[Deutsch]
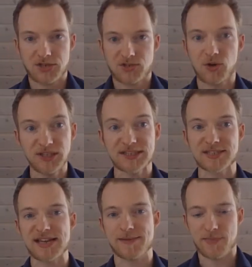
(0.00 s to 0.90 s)

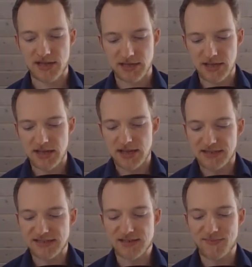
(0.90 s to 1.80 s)
Trotzdem,
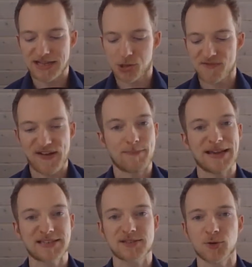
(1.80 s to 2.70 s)
diese Menschen
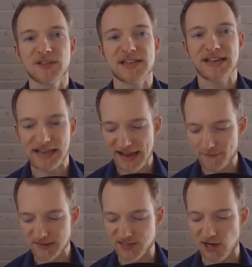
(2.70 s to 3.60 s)
verpesten unseren
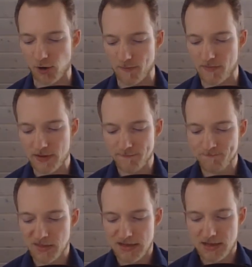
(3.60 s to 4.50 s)
Lebensraum.
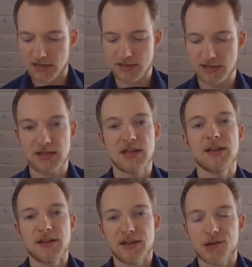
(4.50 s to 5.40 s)

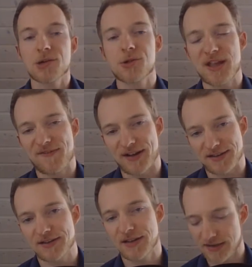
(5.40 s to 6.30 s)

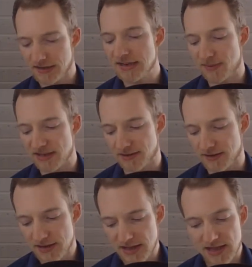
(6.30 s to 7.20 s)
Stefan, Liebling,
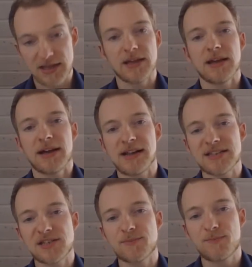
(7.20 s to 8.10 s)
halt
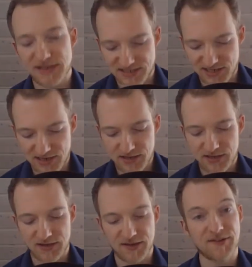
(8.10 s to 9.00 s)
dich bitte
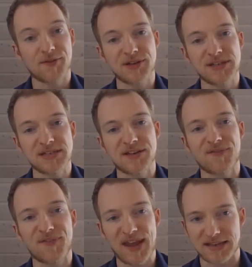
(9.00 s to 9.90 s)
von ihnen
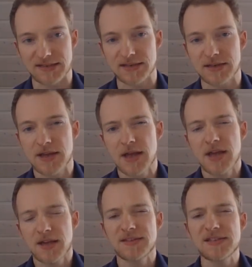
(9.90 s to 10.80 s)
fern.
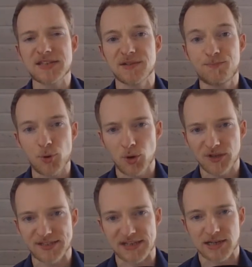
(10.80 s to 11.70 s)
Sie sind
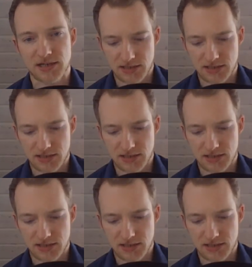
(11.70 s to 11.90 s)
böse.